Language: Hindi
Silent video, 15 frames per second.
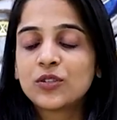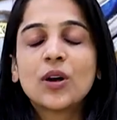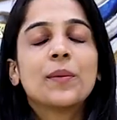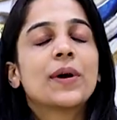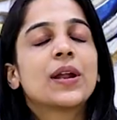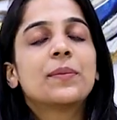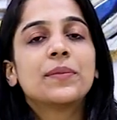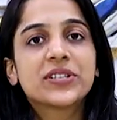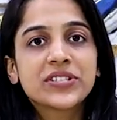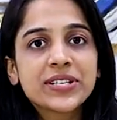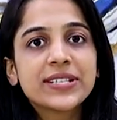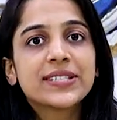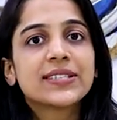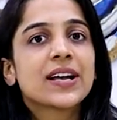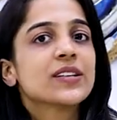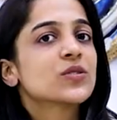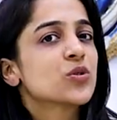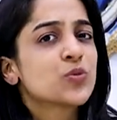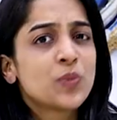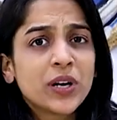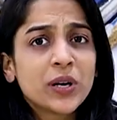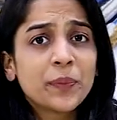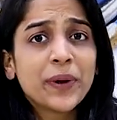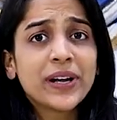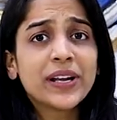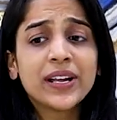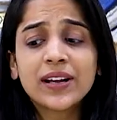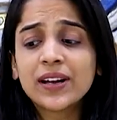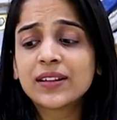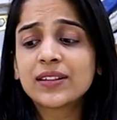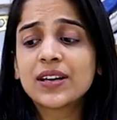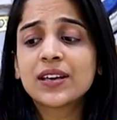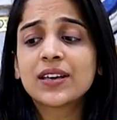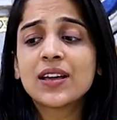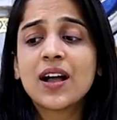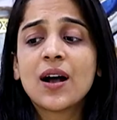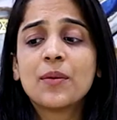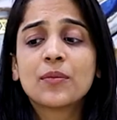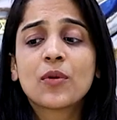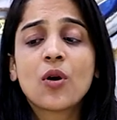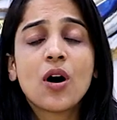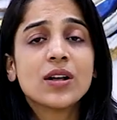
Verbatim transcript: तो हमारा मशीन साइज उस पर डिपेंड नहीं करता है कि हम